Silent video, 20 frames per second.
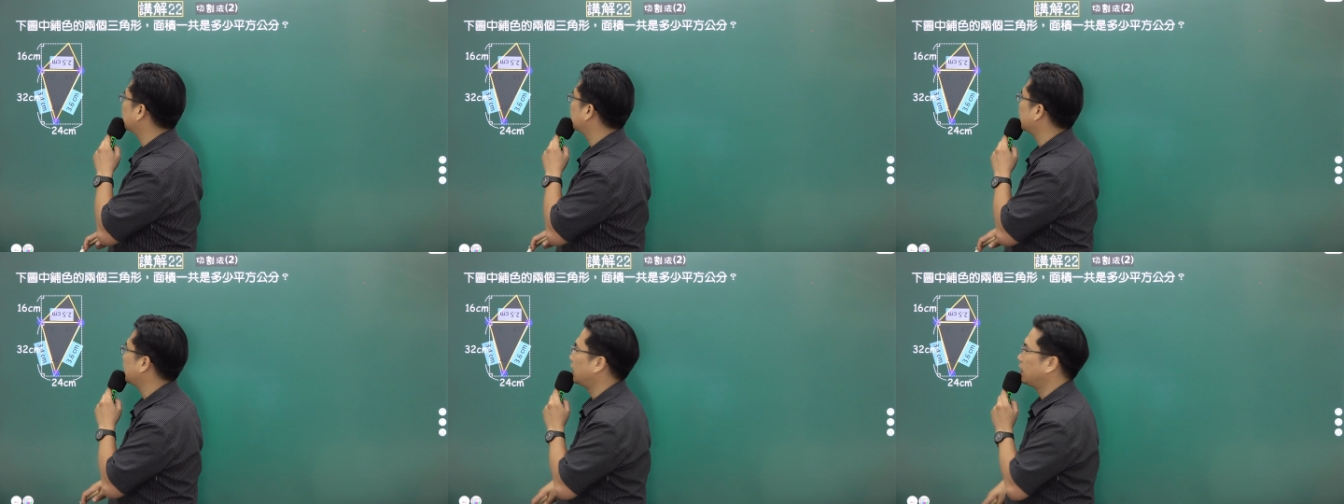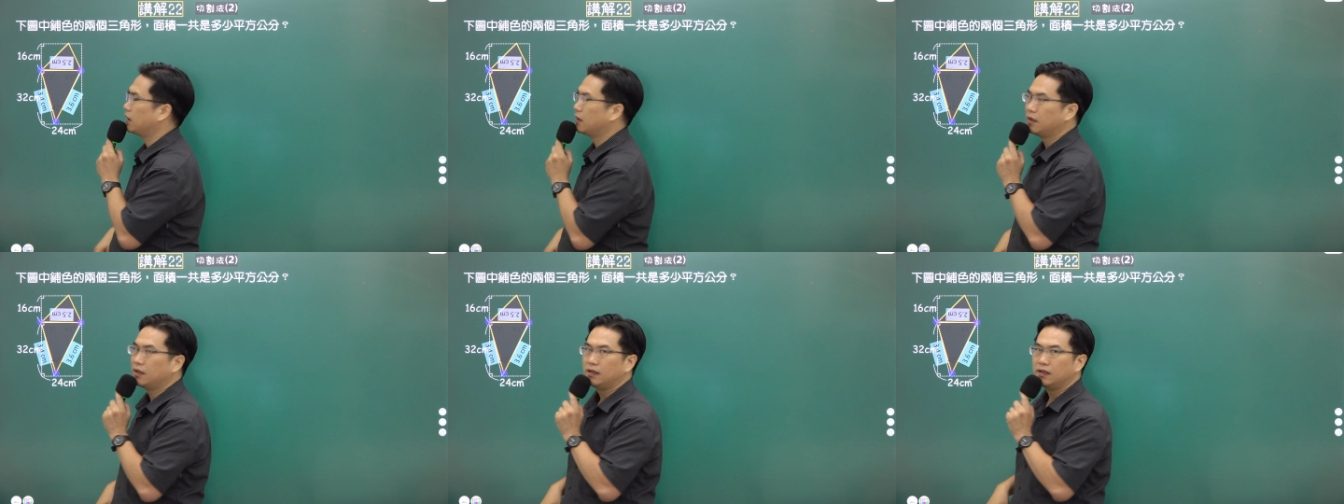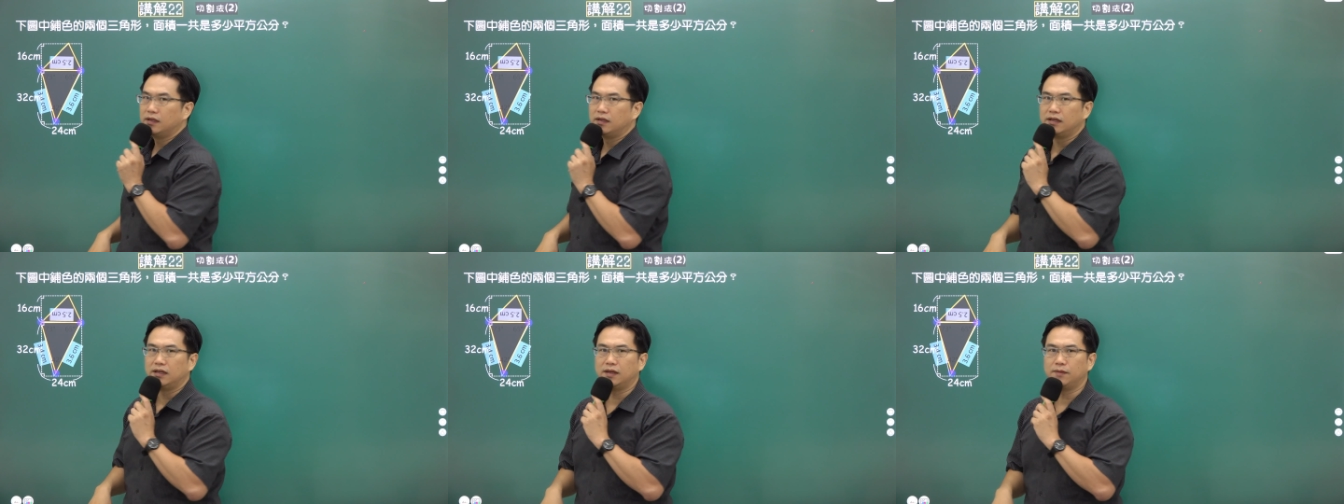啊。
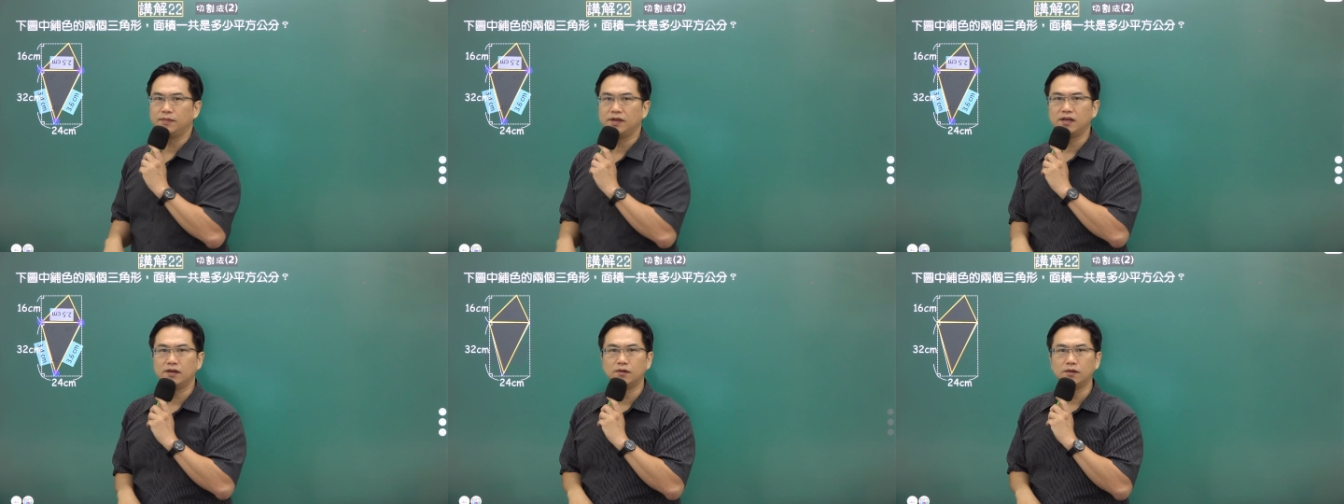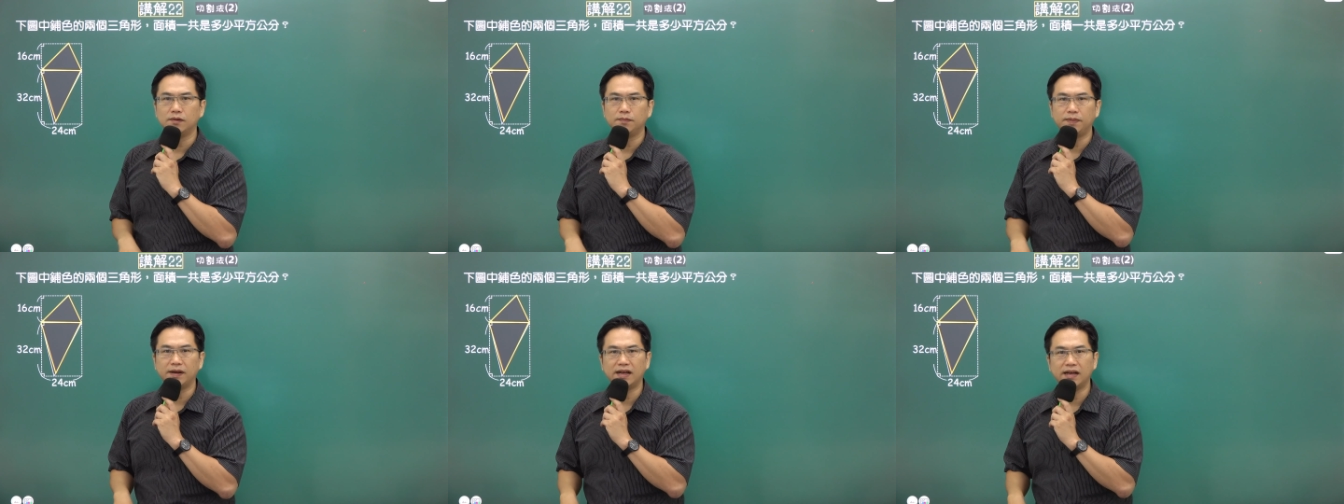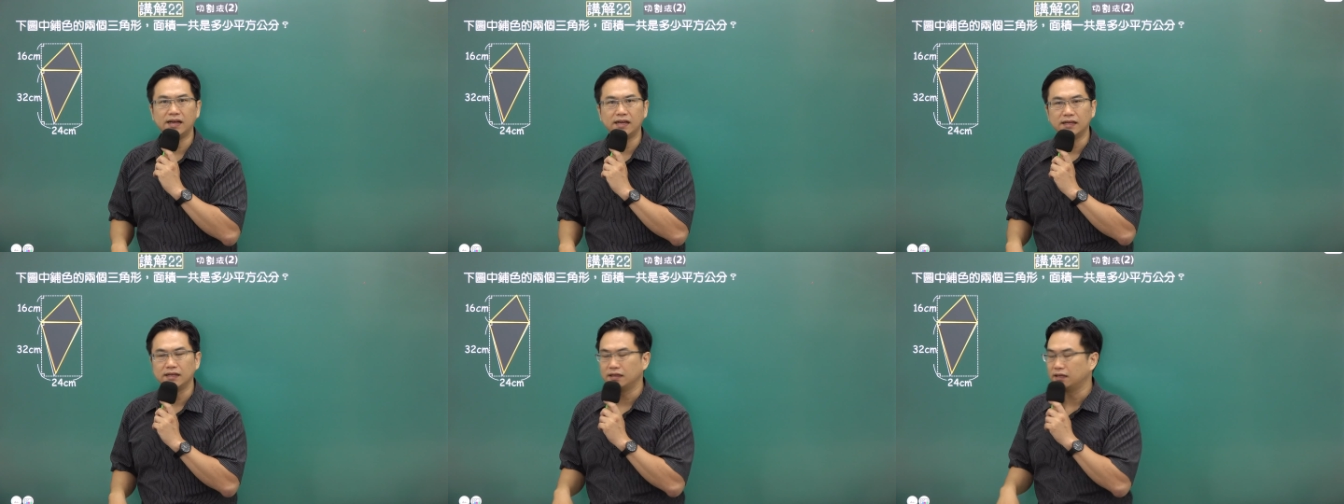那么我
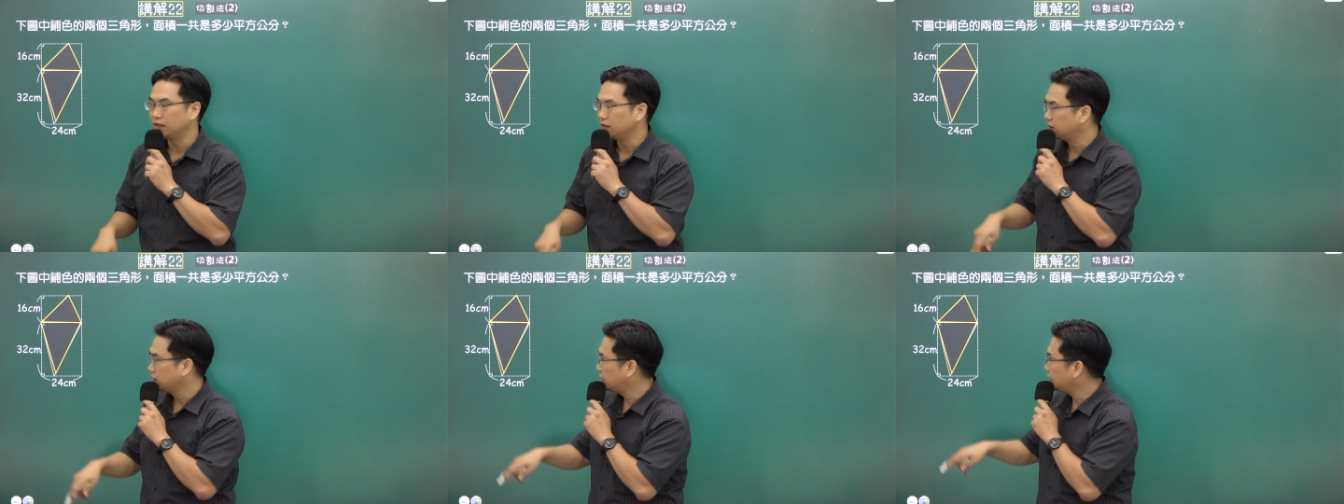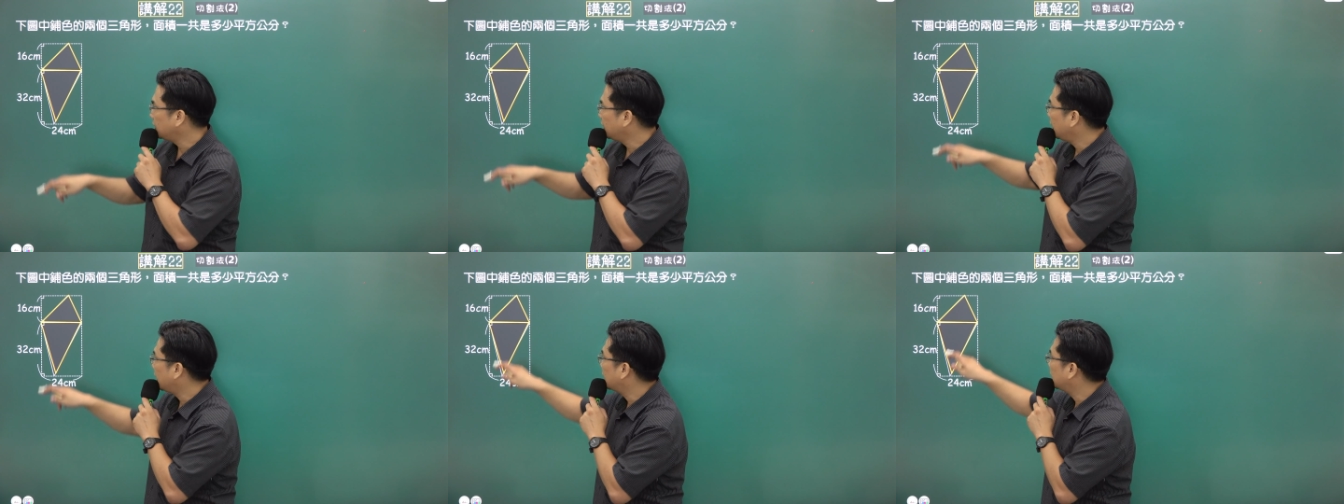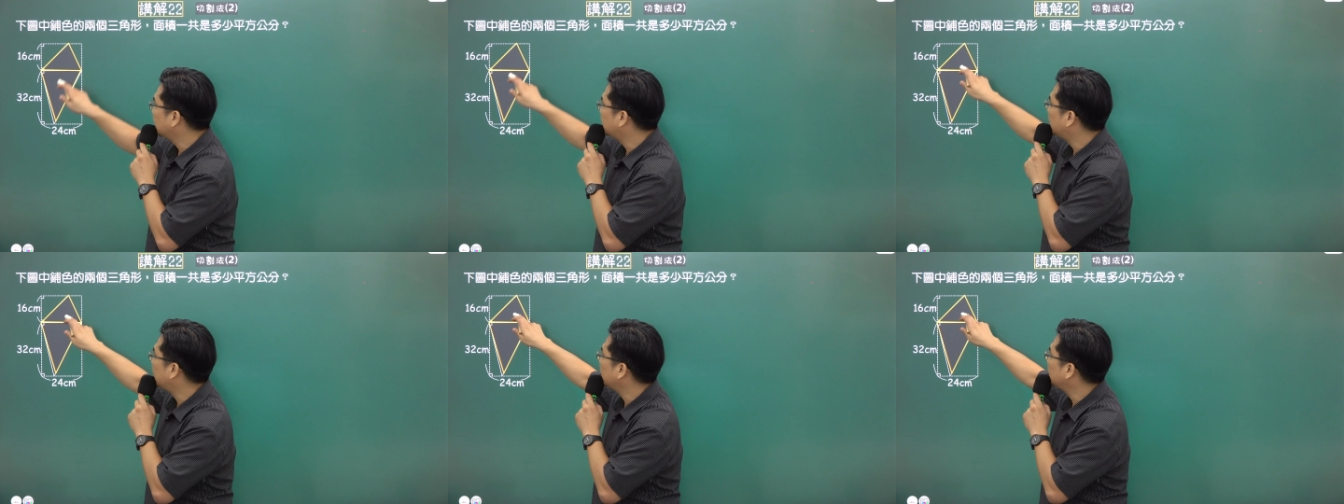把这两个
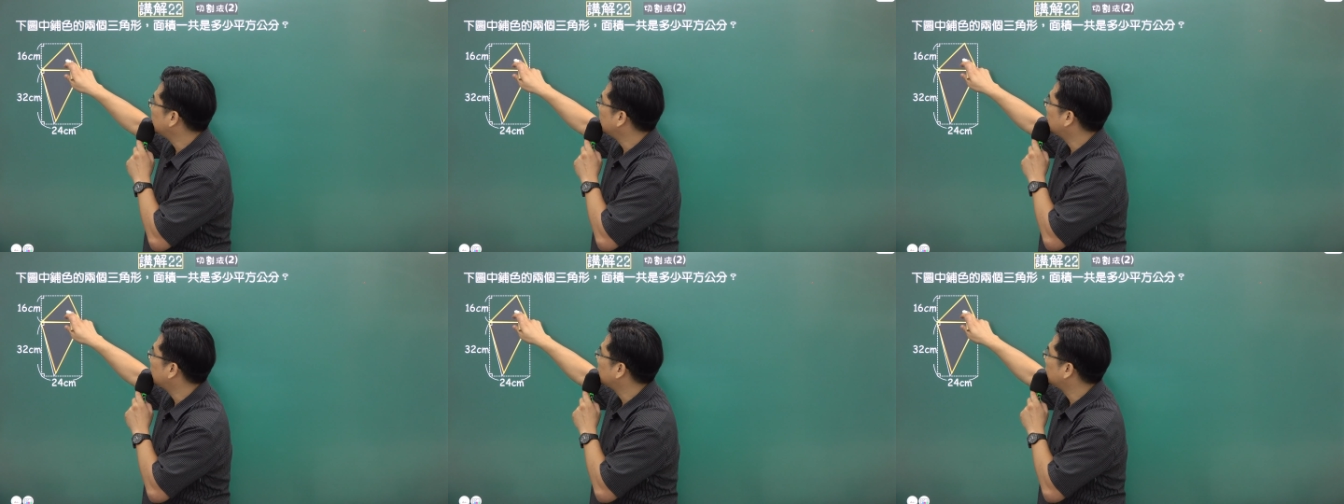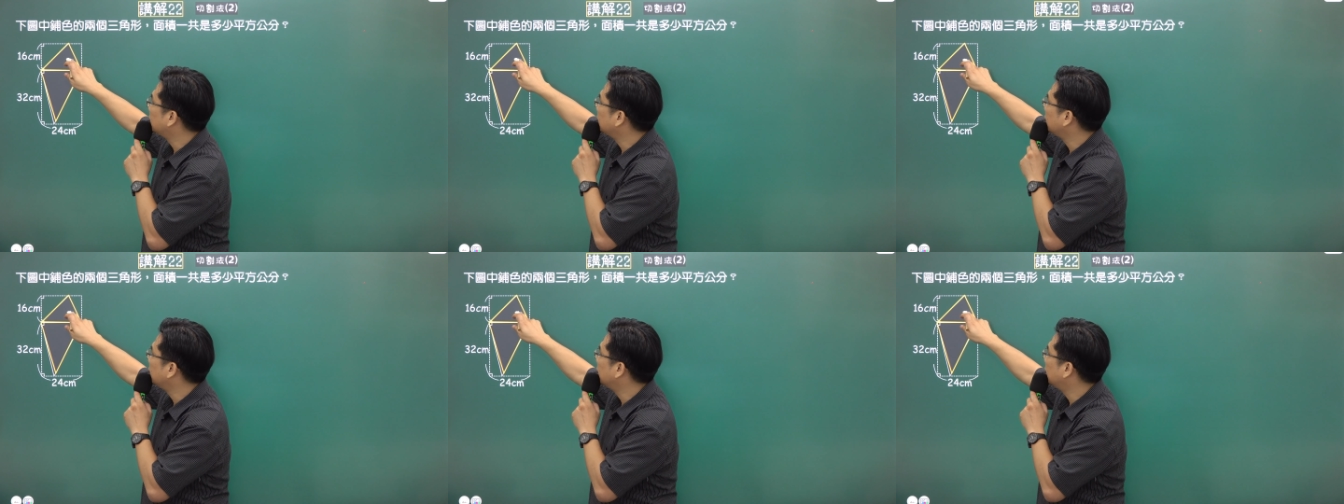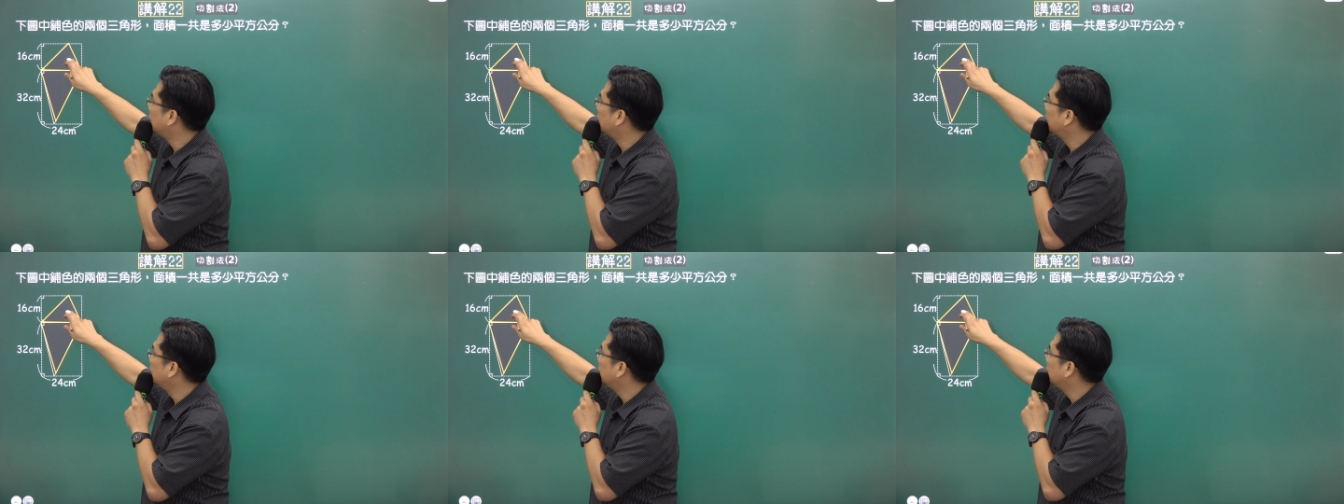三角形
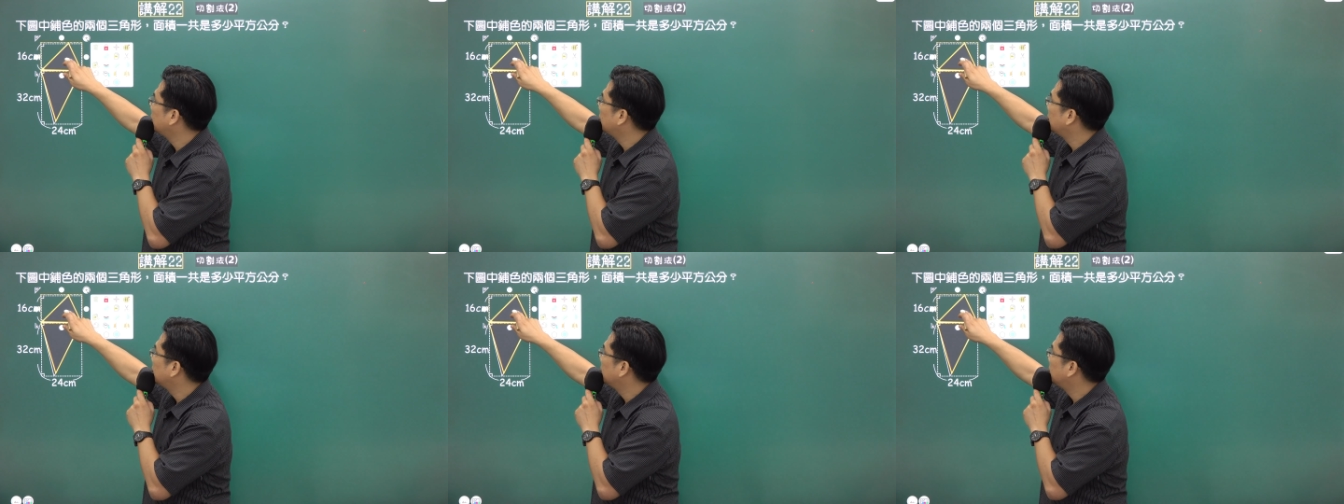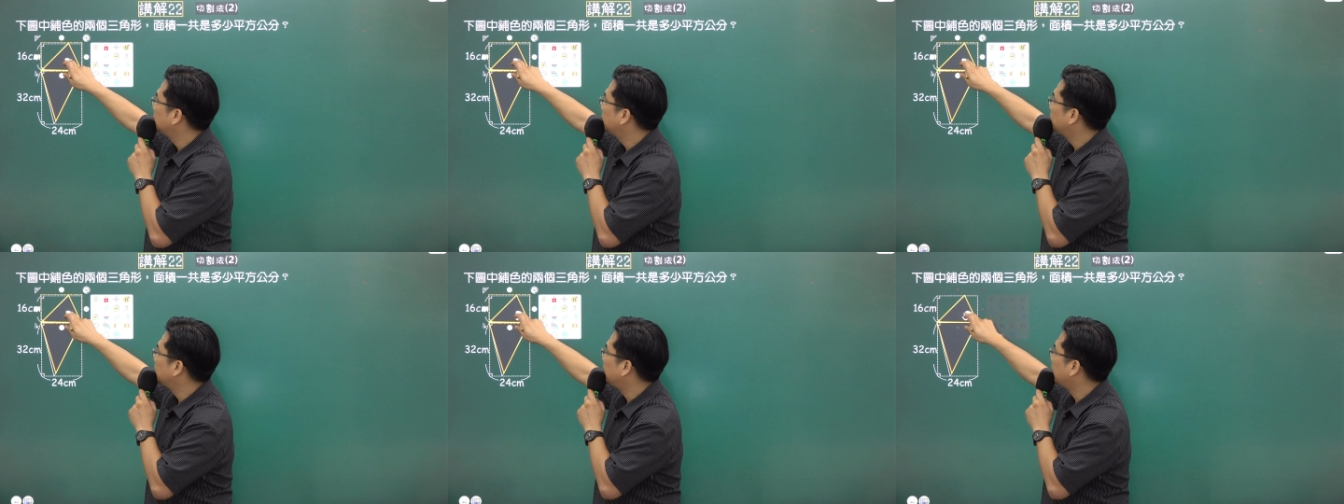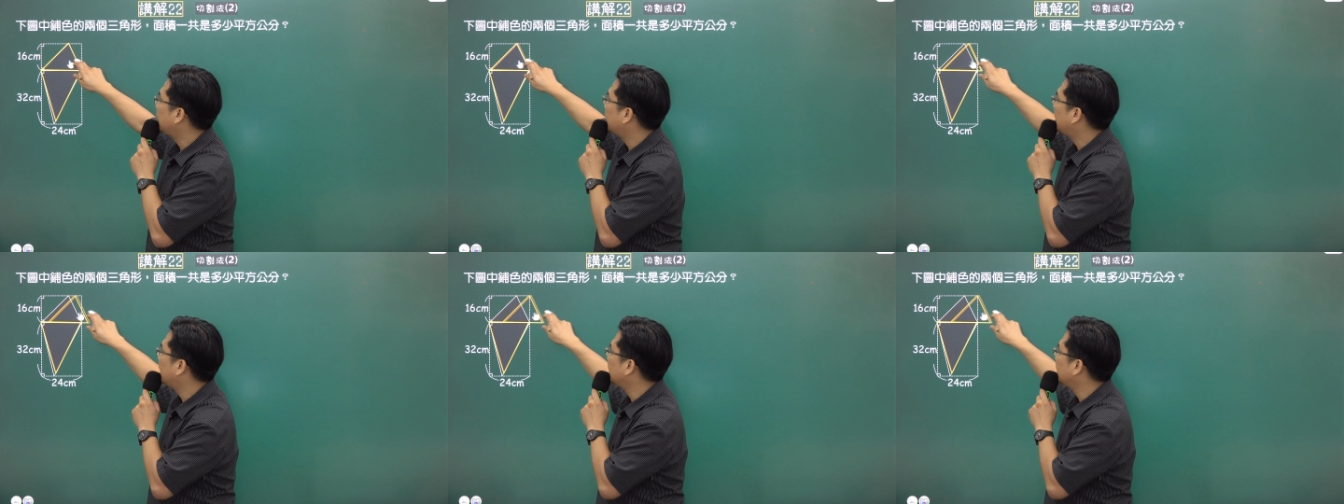呢，把它